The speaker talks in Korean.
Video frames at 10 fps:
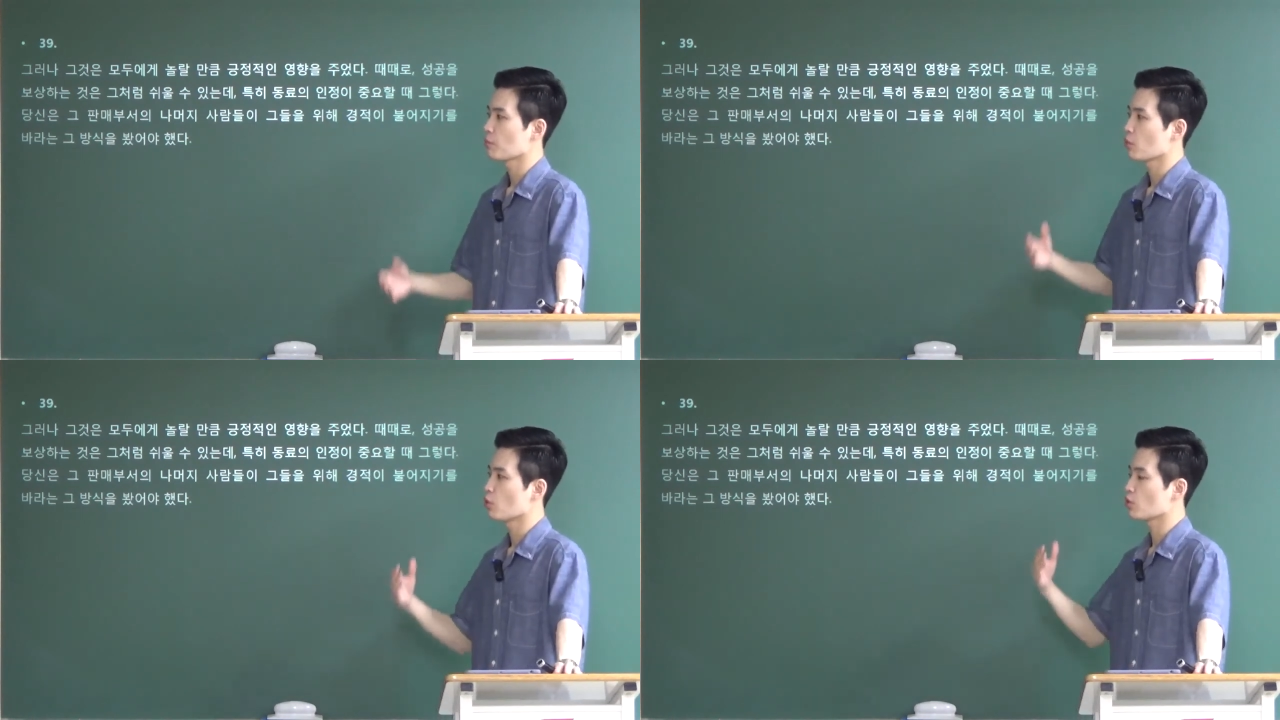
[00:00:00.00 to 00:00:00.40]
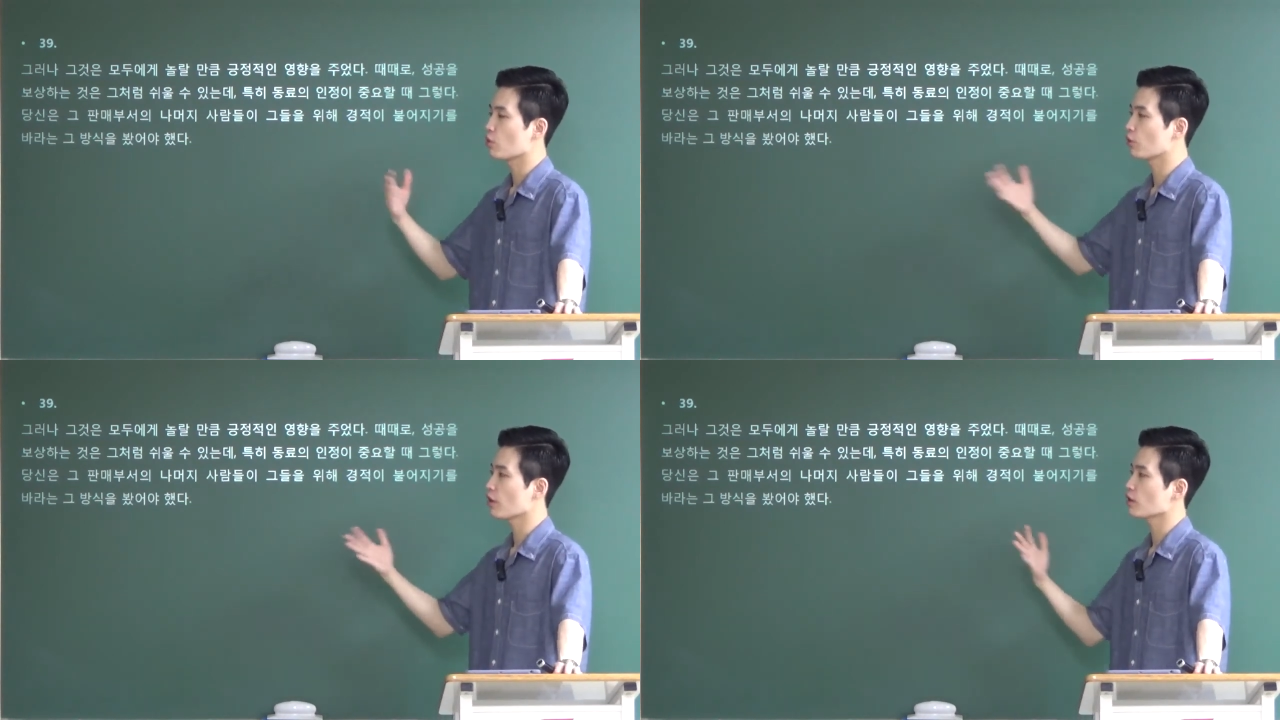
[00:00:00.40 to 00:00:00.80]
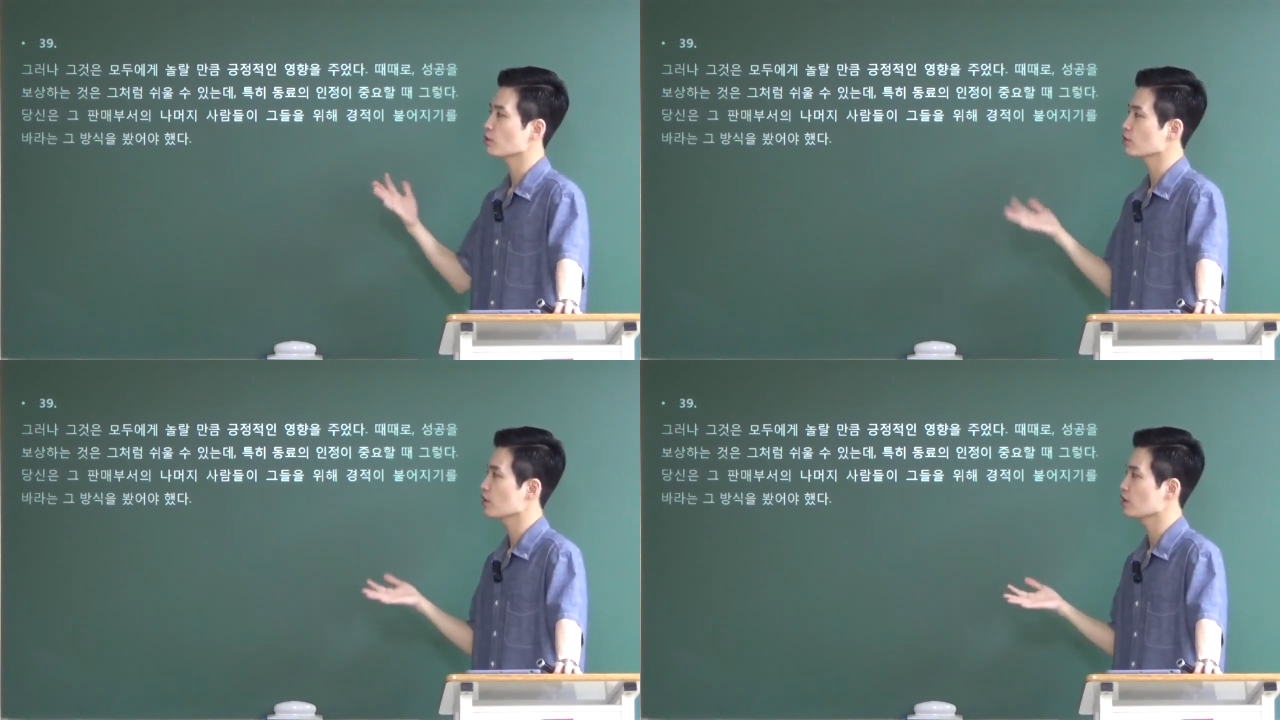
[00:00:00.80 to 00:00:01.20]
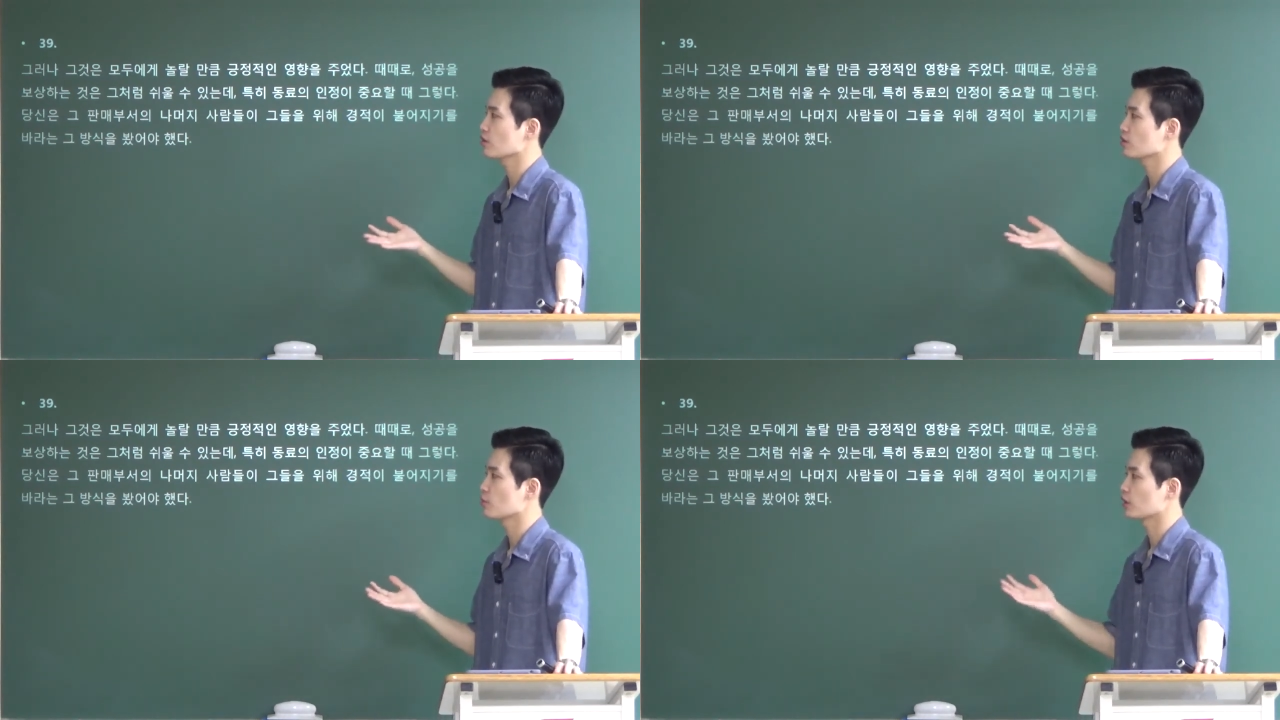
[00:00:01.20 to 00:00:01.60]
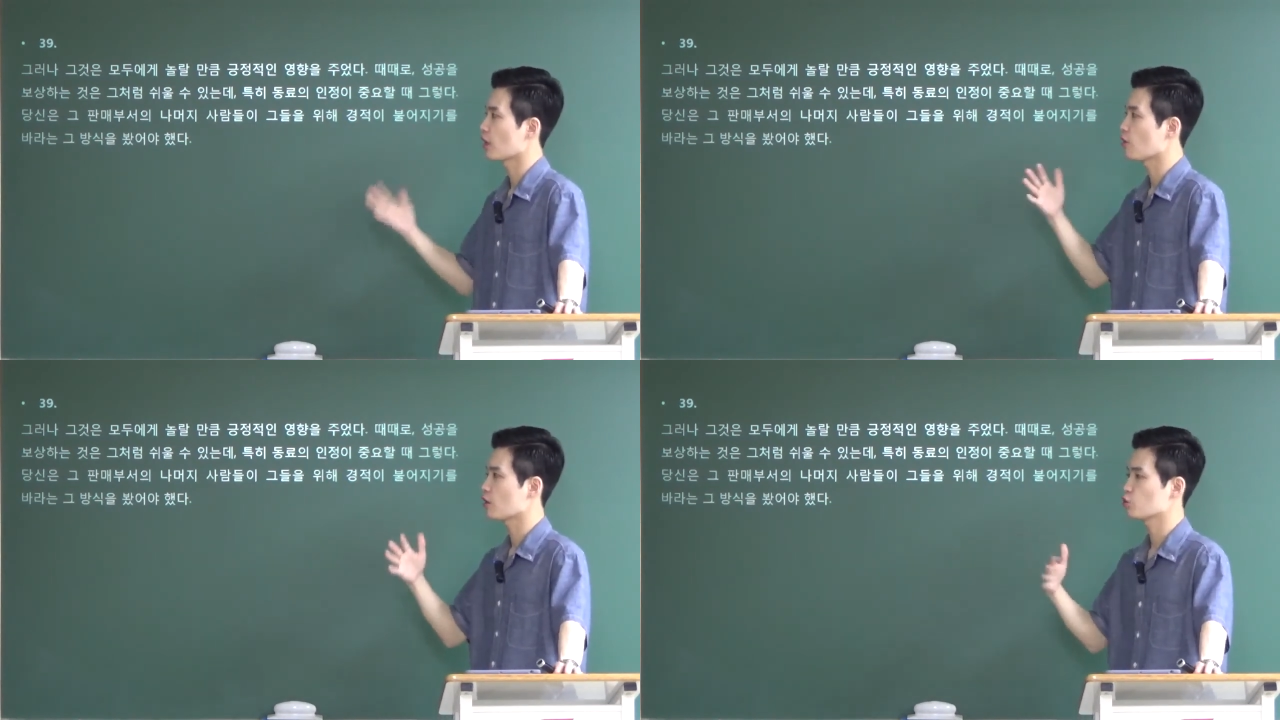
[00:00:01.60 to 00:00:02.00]
어, 거래가 성사가 되었어 막
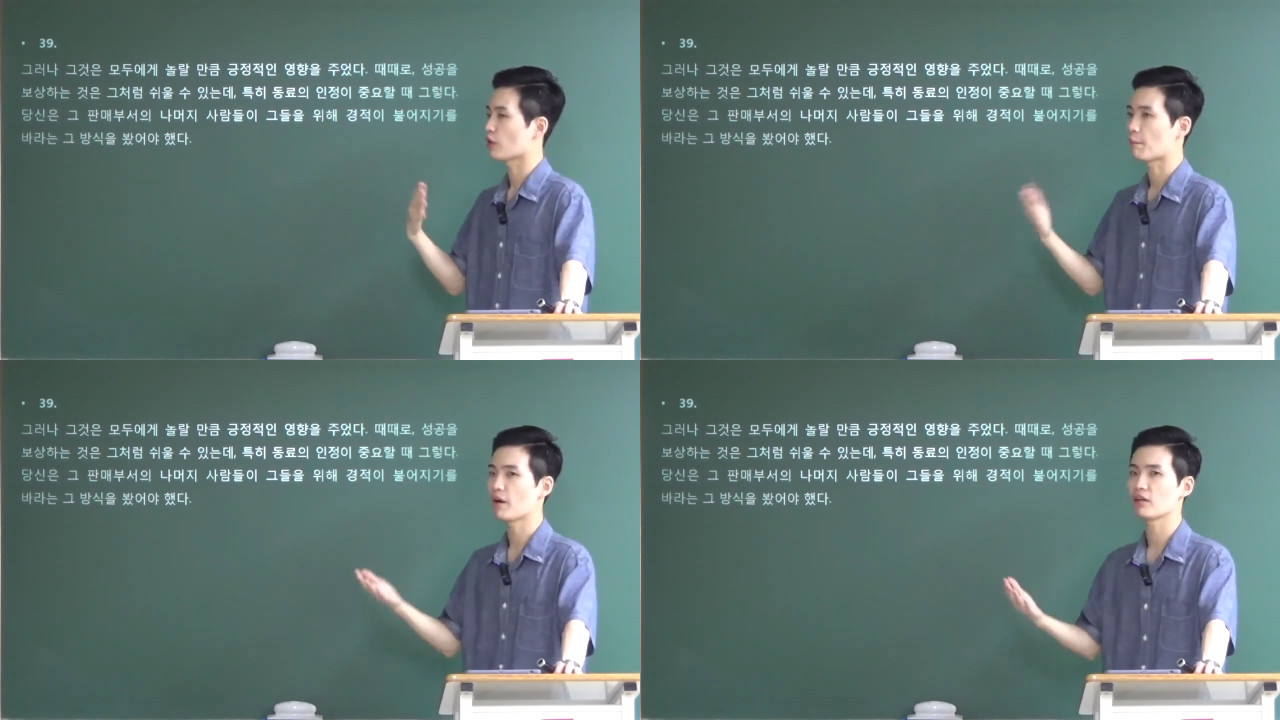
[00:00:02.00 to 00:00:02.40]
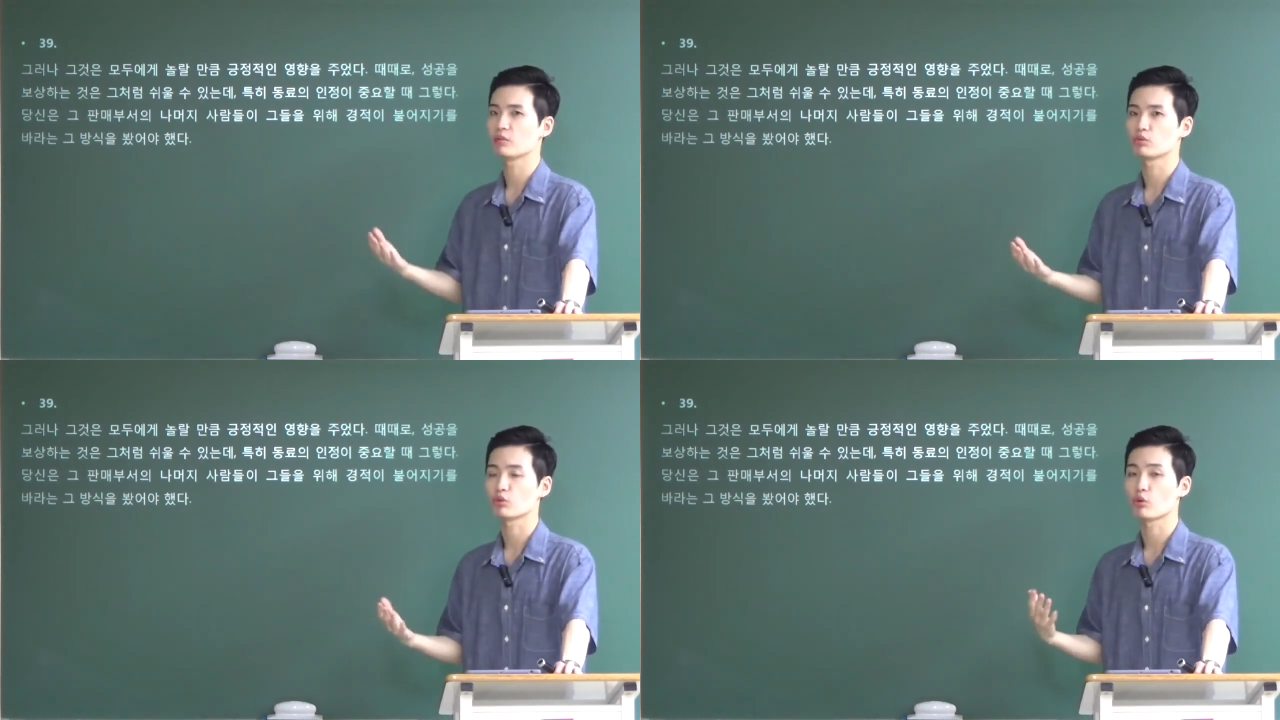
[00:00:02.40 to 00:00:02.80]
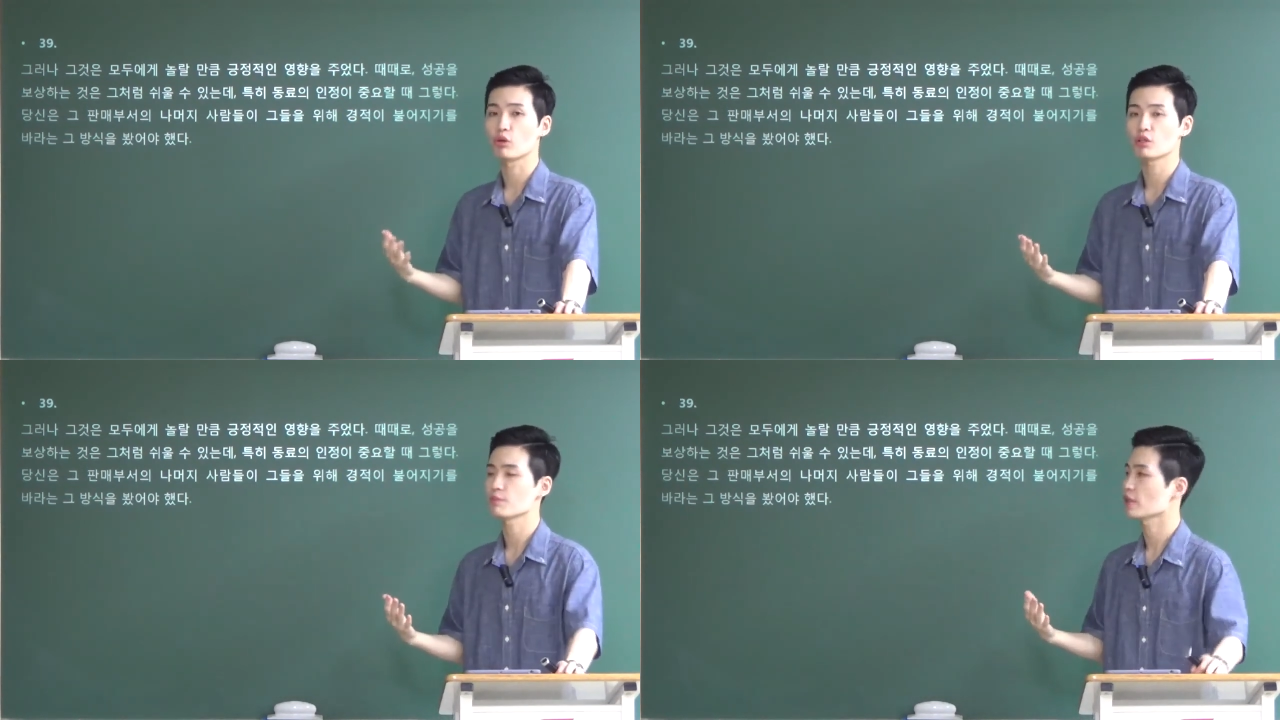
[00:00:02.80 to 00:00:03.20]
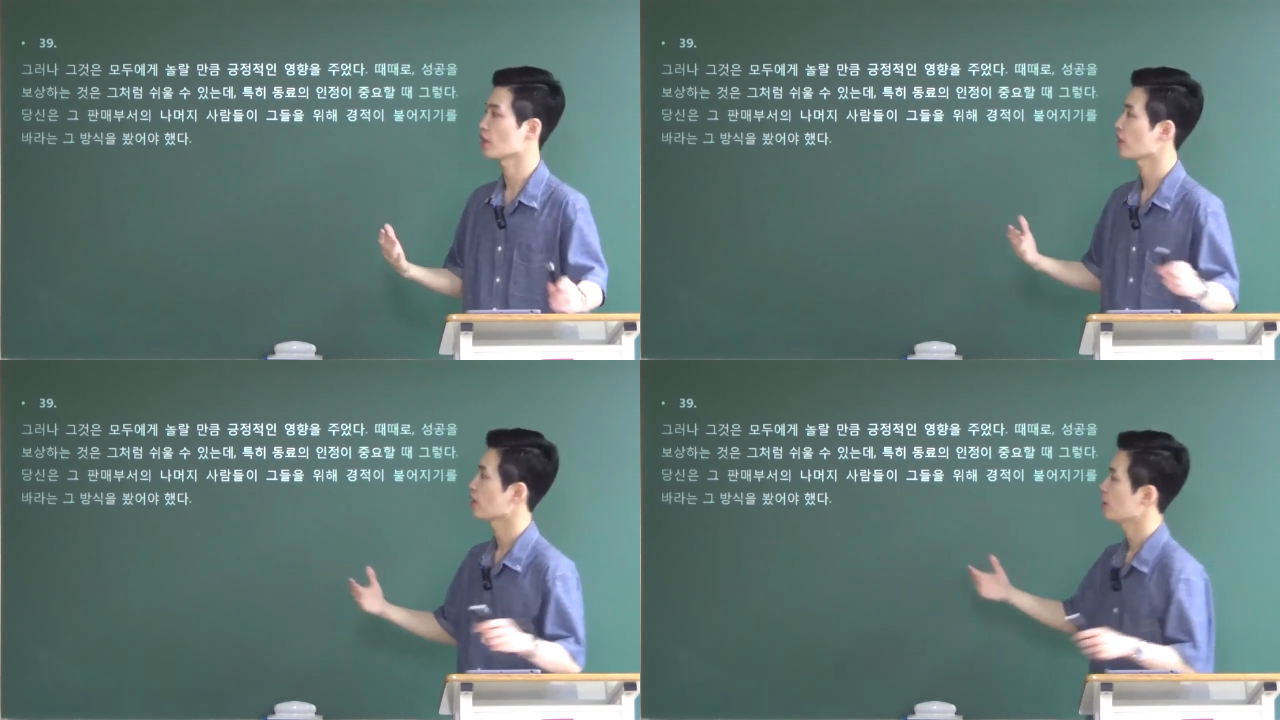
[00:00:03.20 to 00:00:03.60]
나와가지고 나팔을 불어 되게 쉽잖아